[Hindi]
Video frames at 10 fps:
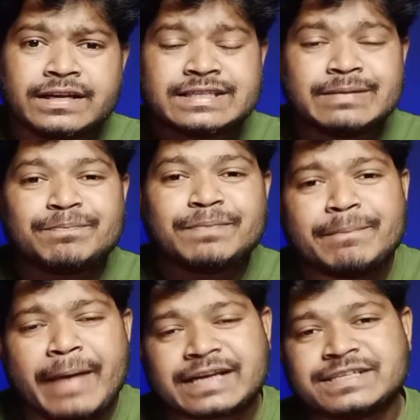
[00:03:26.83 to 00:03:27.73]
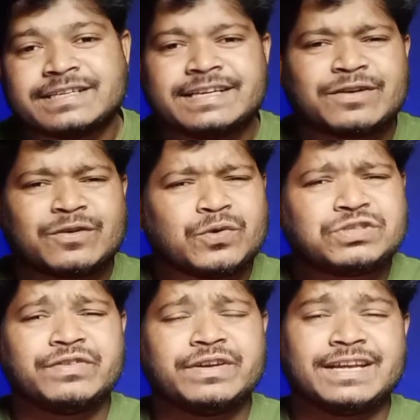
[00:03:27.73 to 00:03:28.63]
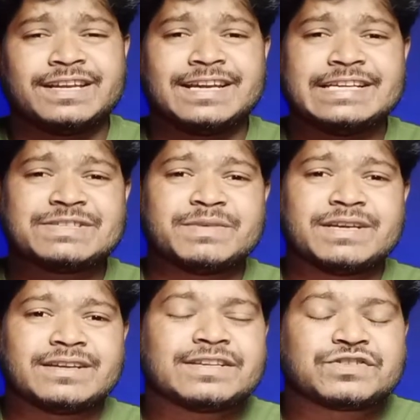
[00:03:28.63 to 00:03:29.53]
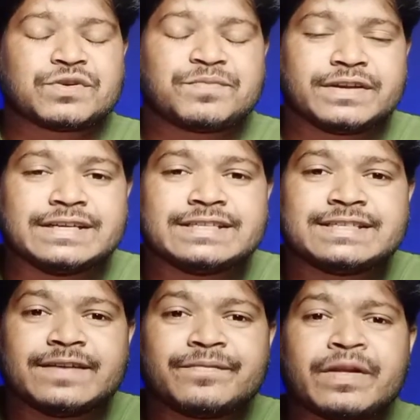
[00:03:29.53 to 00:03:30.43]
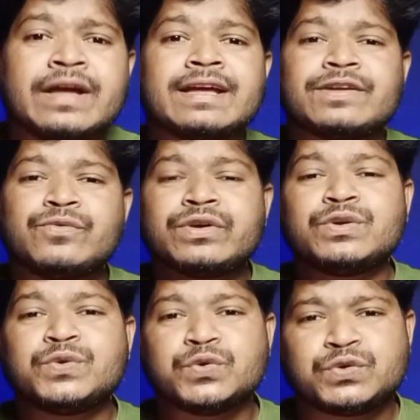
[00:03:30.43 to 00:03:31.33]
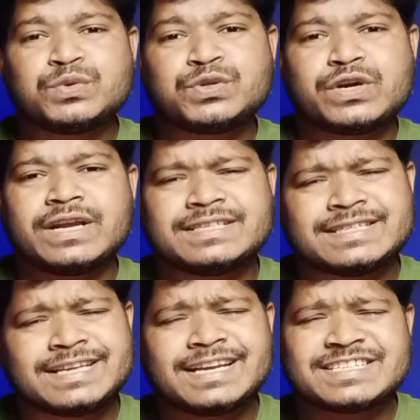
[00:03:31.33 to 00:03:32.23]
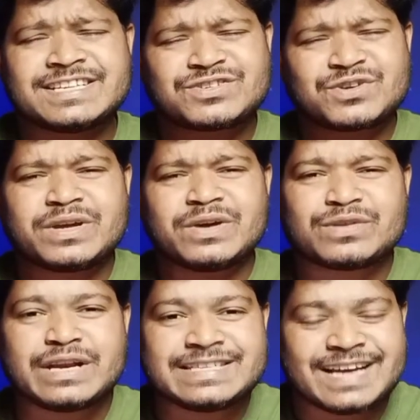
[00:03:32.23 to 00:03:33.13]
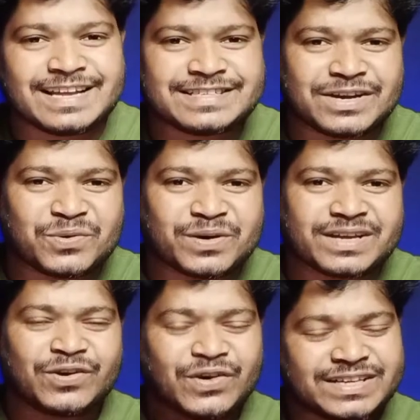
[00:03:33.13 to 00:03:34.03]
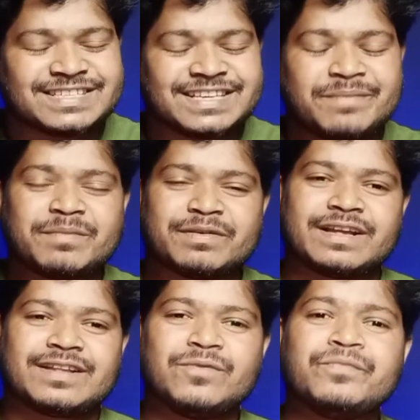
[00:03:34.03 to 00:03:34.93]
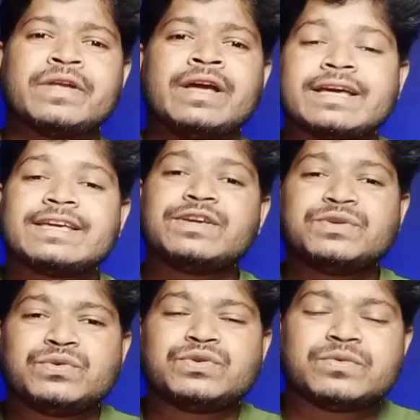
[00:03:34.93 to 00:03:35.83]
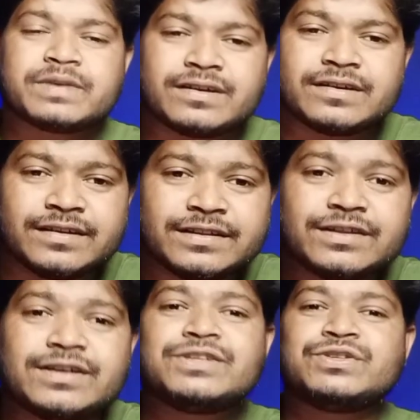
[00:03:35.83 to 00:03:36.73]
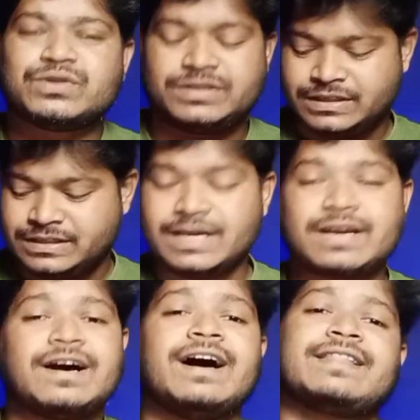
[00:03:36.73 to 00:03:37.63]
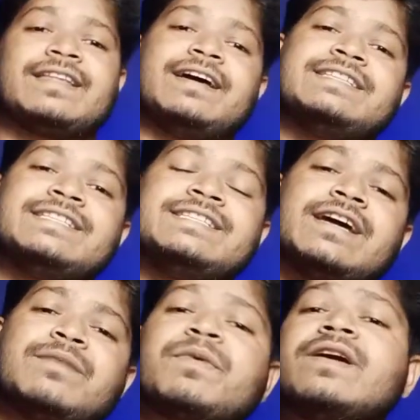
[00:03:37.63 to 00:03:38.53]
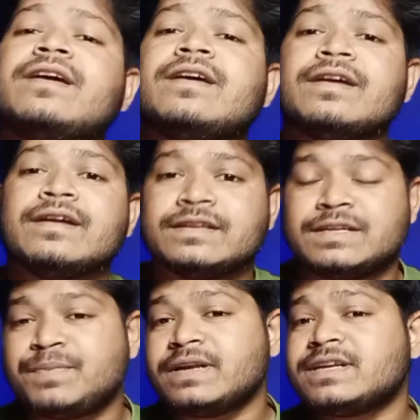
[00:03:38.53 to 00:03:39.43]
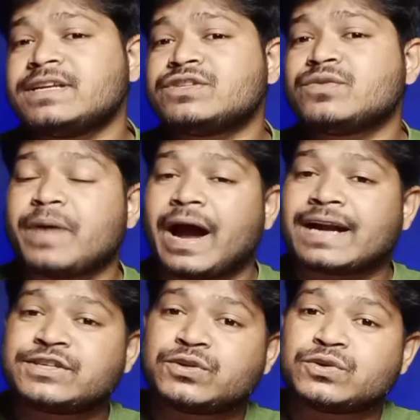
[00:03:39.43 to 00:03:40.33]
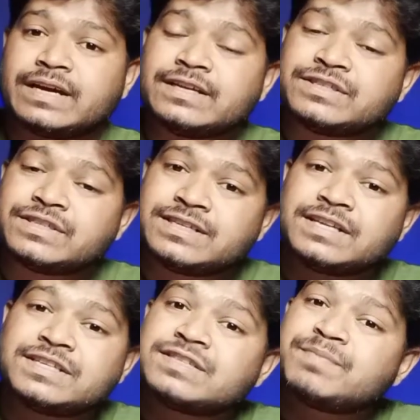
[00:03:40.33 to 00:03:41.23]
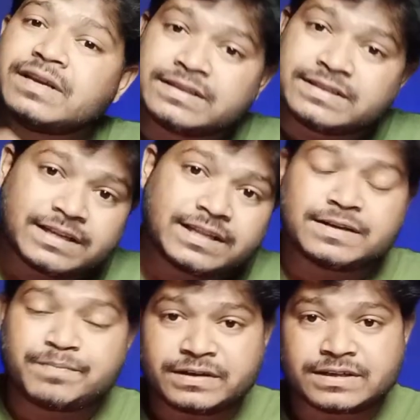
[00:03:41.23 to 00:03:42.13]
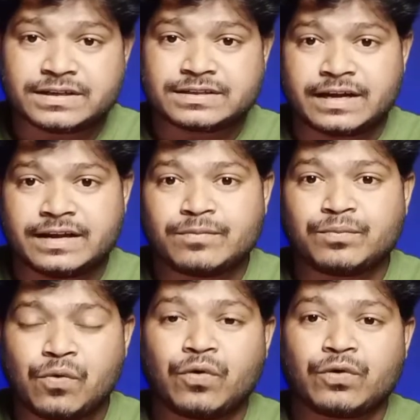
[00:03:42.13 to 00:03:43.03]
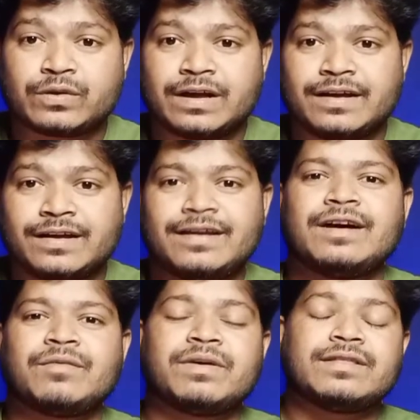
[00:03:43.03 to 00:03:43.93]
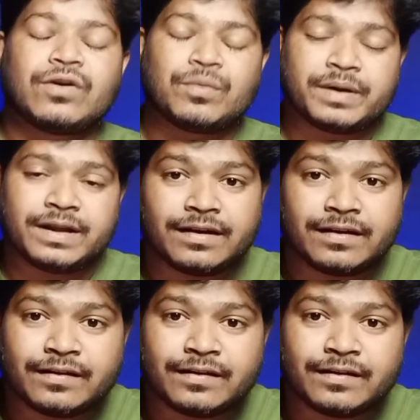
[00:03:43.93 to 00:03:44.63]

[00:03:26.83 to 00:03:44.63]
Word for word: सिंपल फैक्टर है कुछ भी नहीं है इसमें सबसे इजी है क्योंकि यूट्यूब जो है ना जितना रिसर्च करोगे उतना ज़्यादा जानोगे तो इसलिए मैं बताता हूँ कि यूट्यूब के अंदर जो सी आता है सी के डिपेंडेंट जो फैक्टर होता है सी जिस पे ज़्यादा डिपेंड करता है वो होता है आपके थंबनेल